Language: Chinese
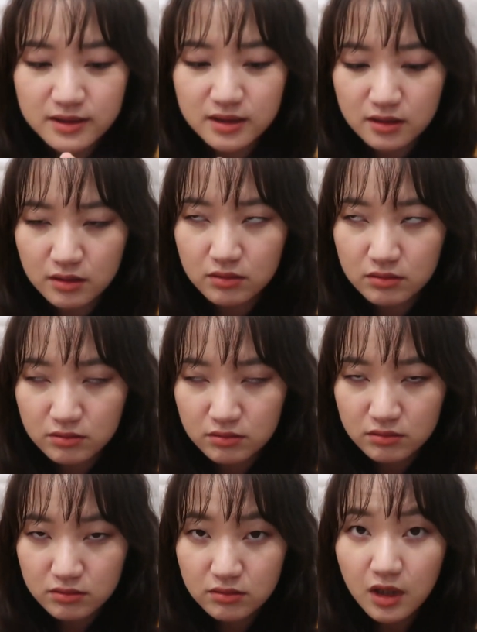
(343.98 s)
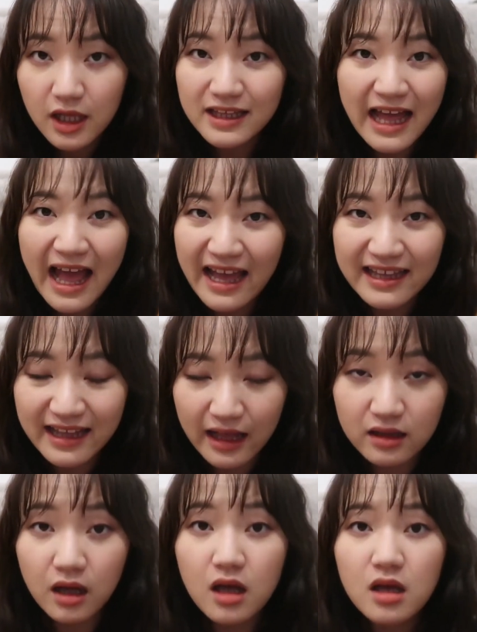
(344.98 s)
不起了，太
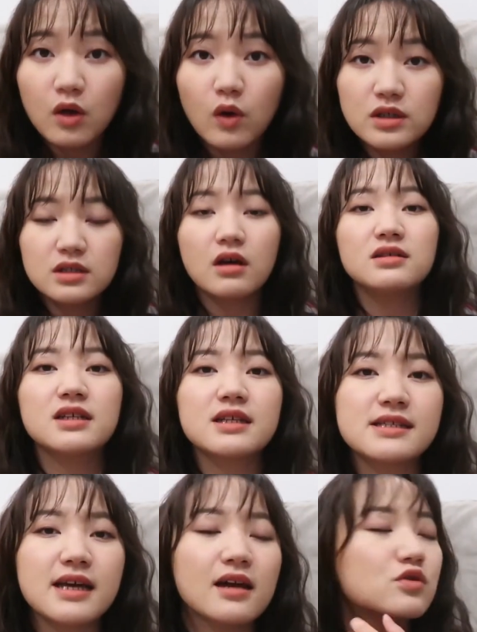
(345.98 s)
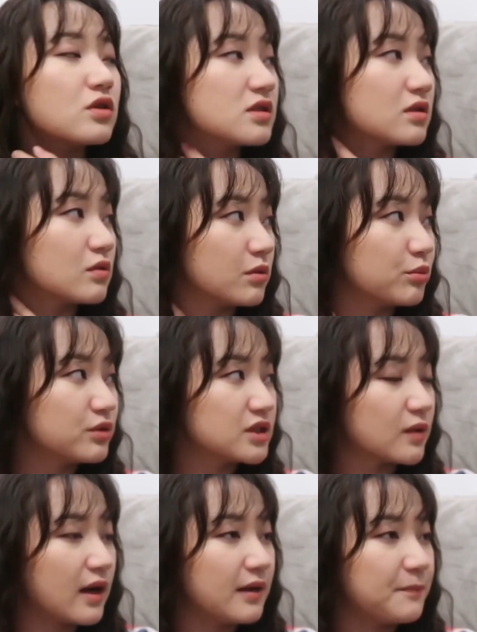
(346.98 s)
难了。尤其到现在，最近我不
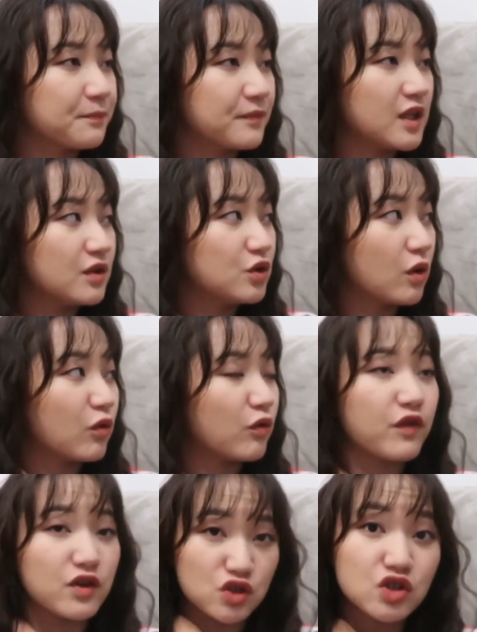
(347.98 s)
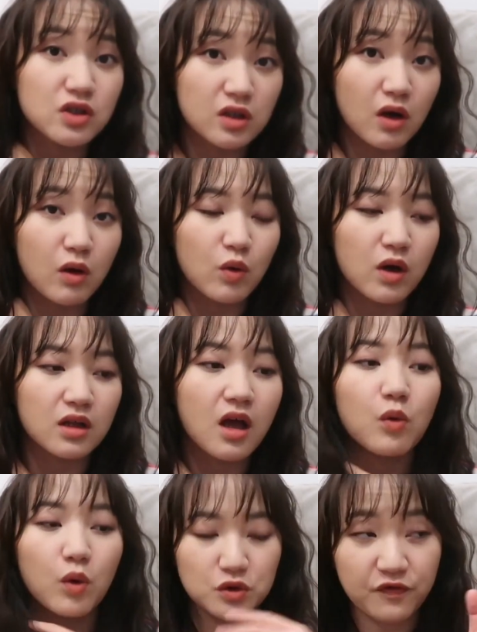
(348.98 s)
喜欢用粉质的高光
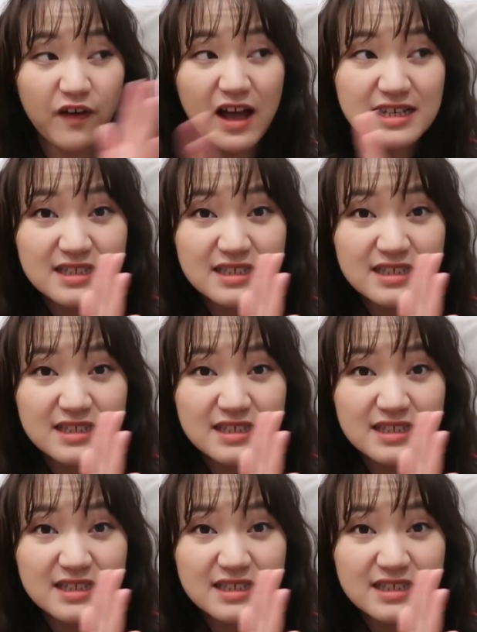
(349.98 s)
了，我发